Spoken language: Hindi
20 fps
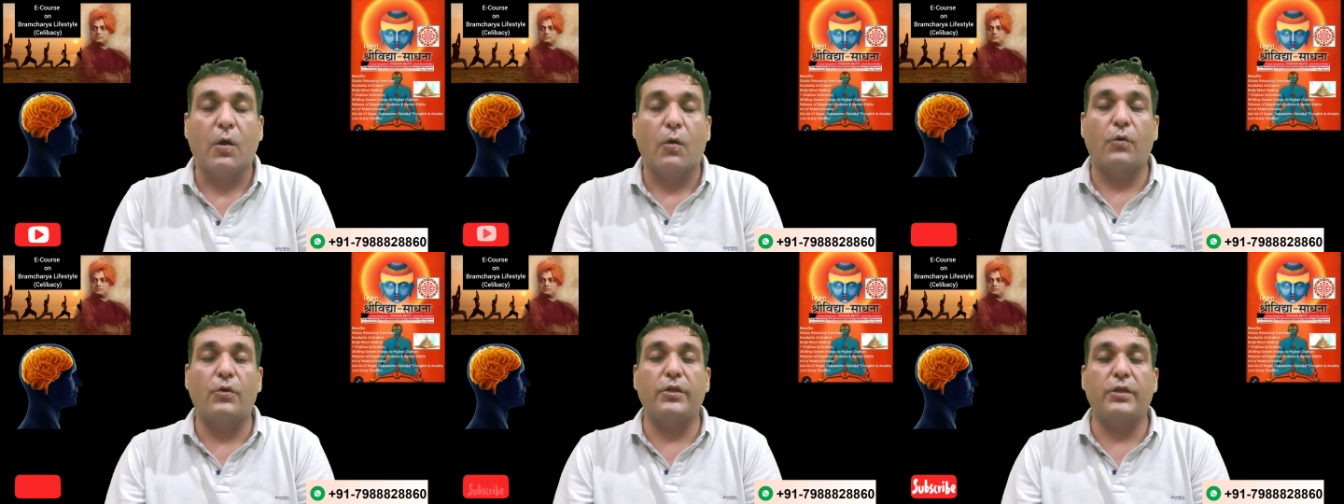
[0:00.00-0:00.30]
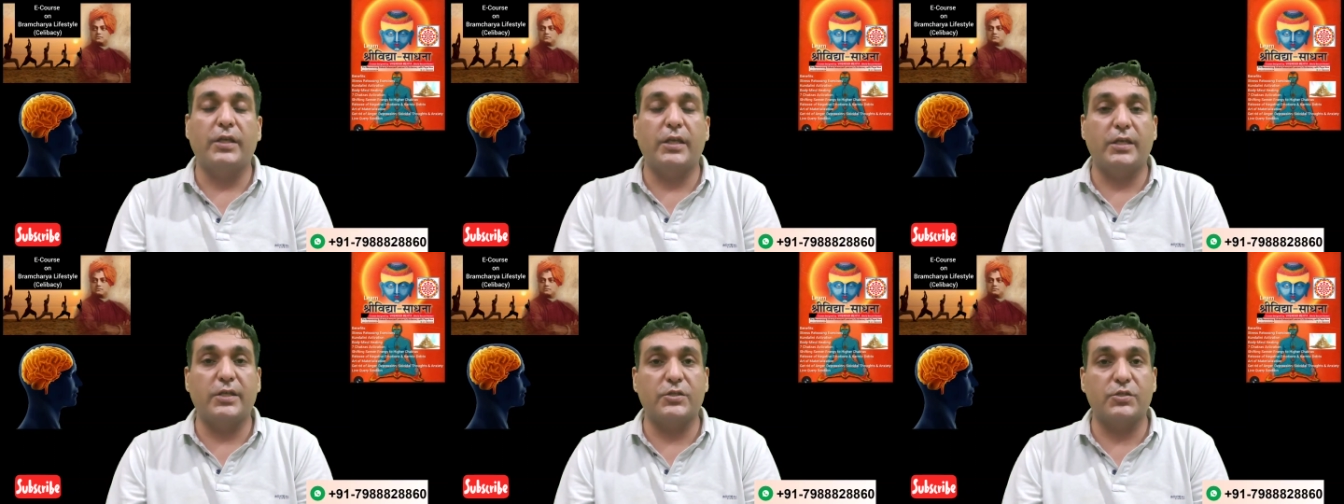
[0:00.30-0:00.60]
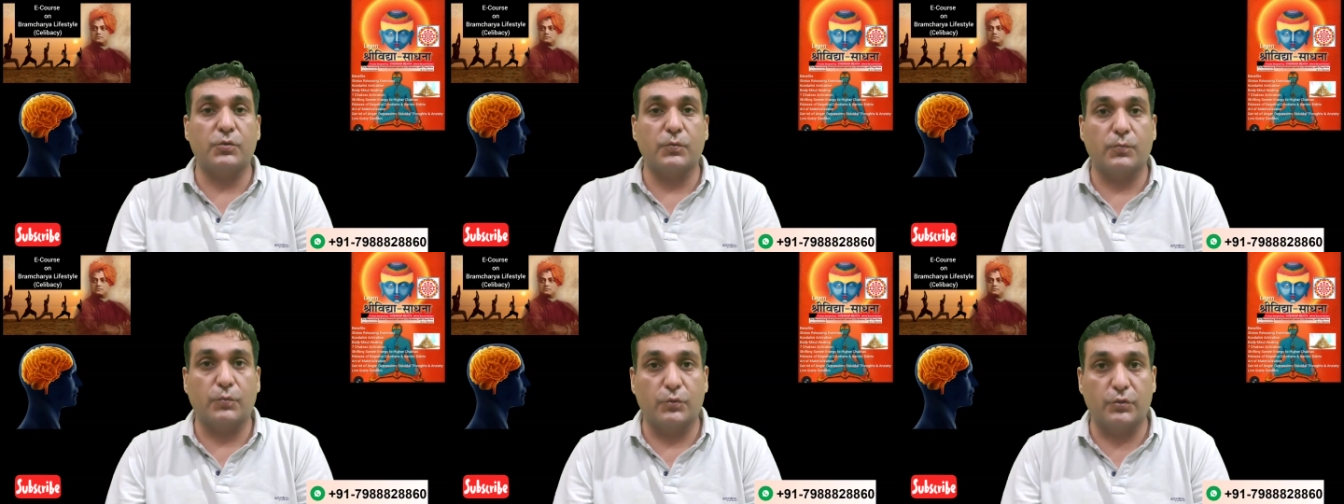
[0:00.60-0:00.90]
और ये
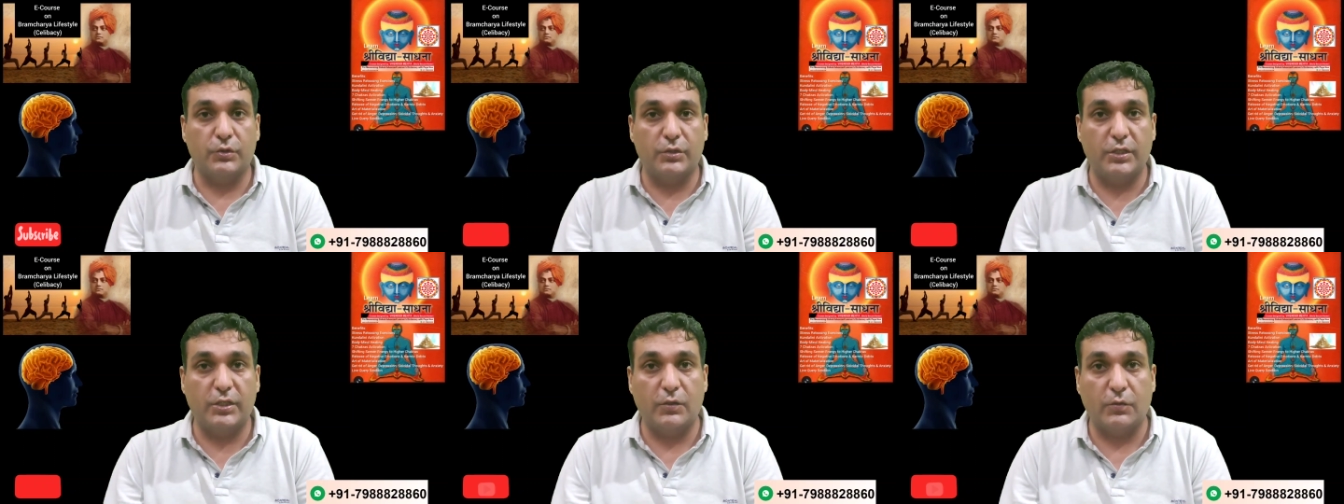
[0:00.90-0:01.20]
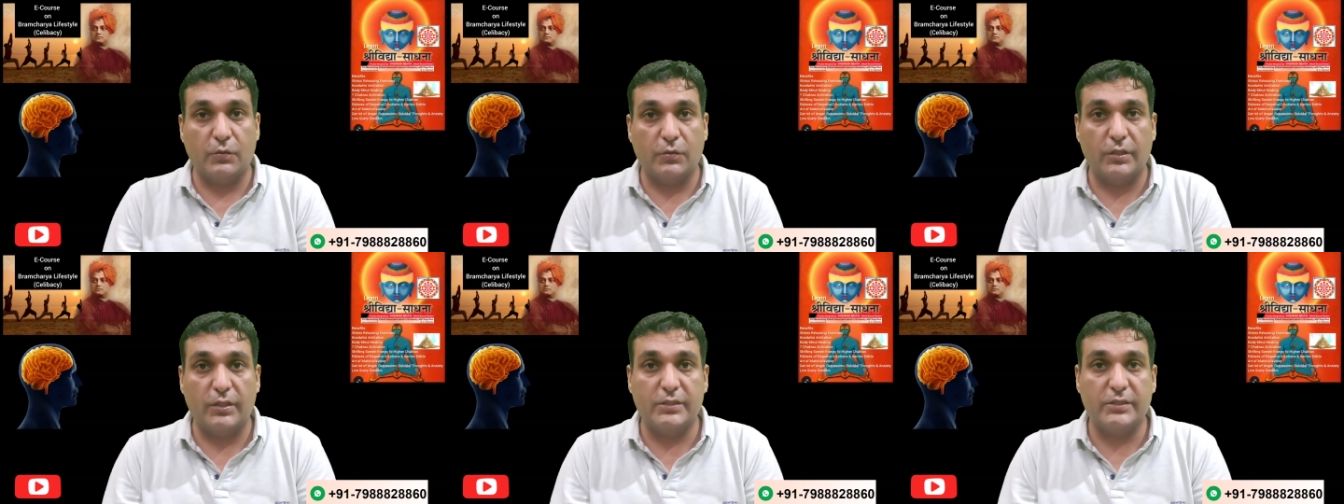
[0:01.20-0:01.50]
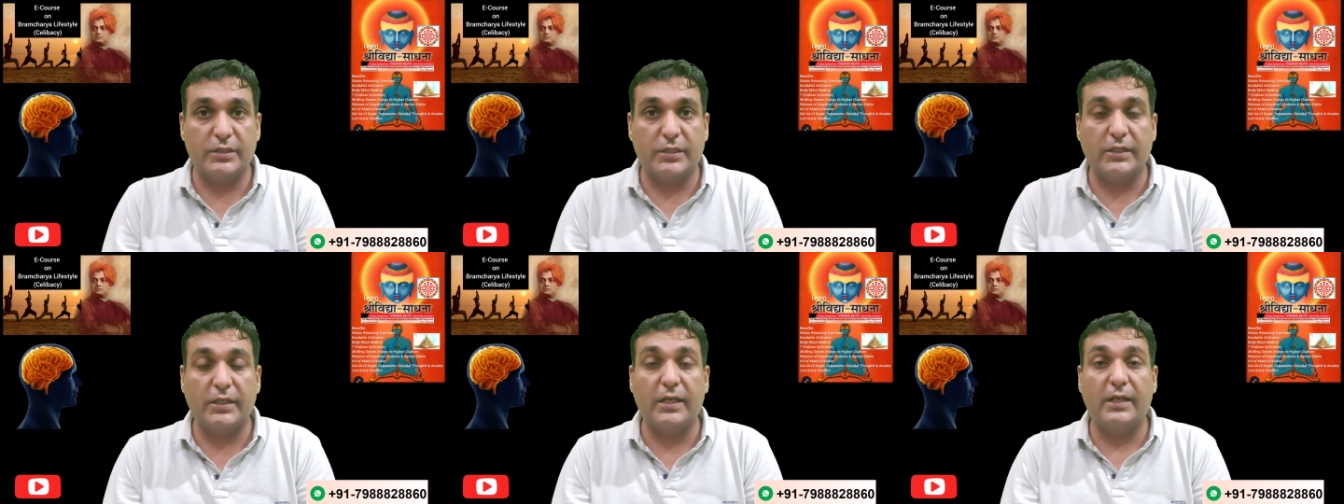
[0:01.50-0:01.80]
जो बुद्धि होनी
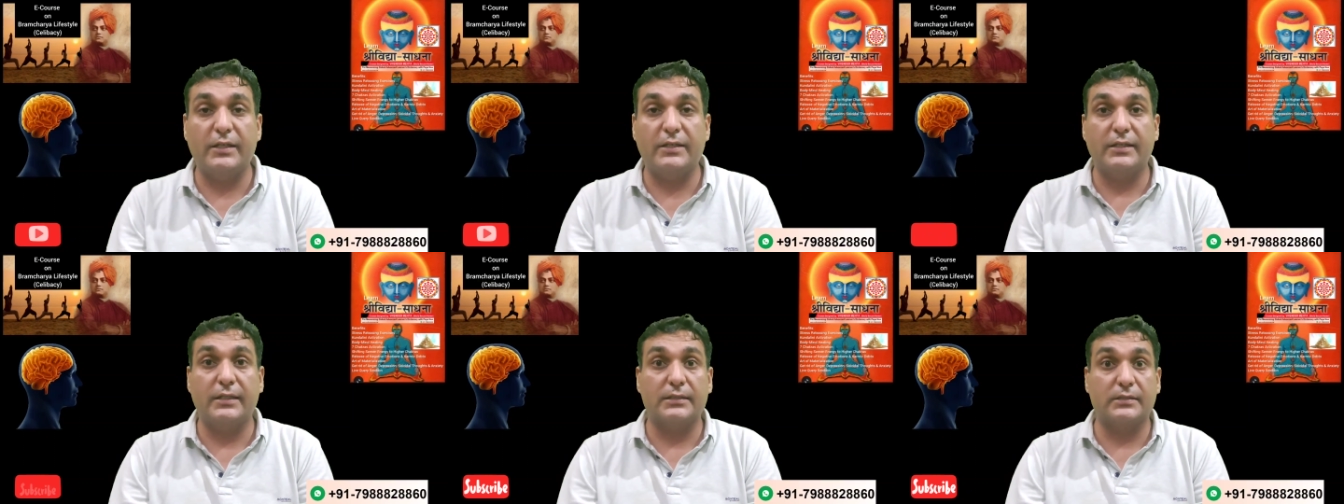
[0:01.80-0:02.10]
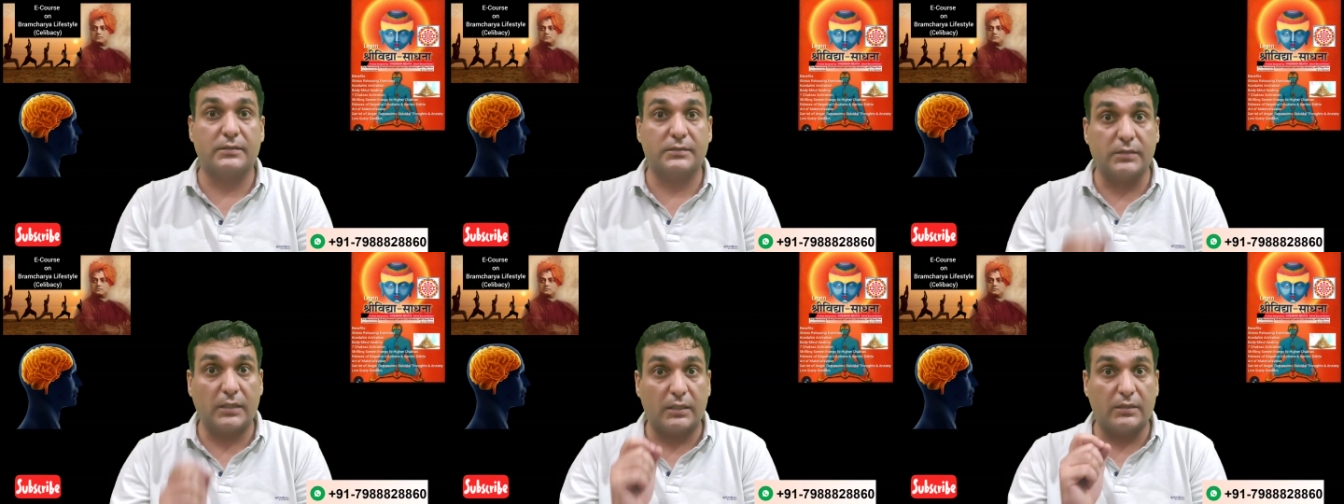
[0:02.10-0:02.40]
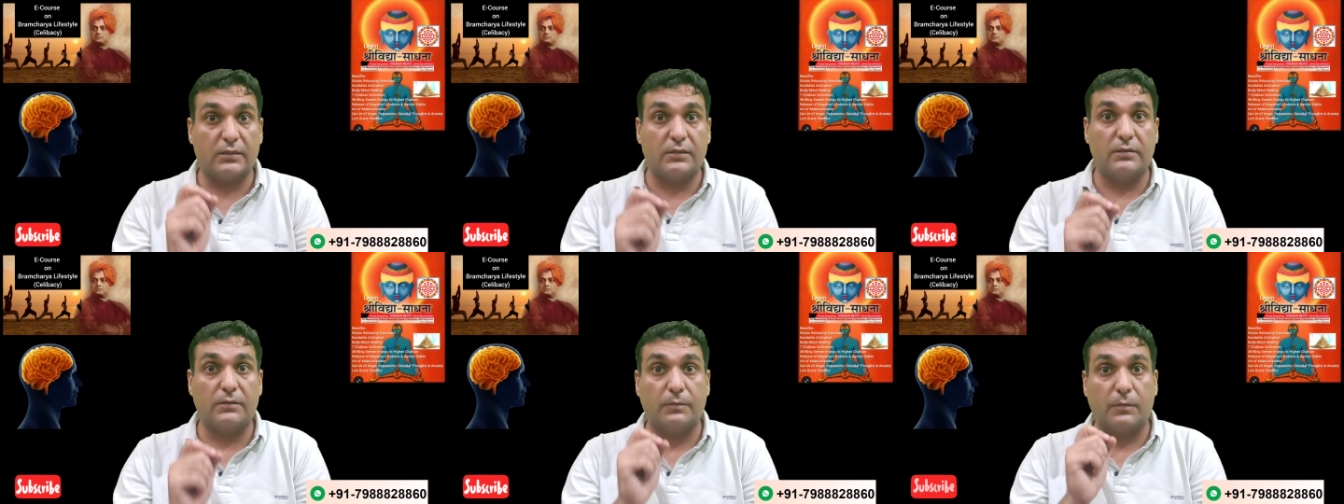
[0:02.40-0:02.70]
चाहिए ये
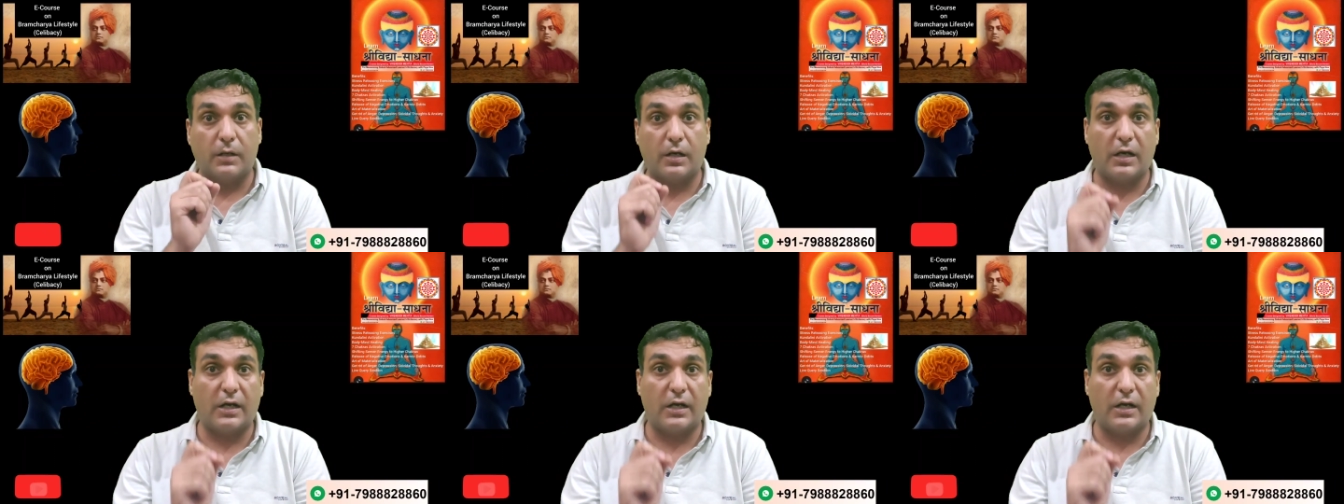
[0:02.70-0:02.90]
सत्य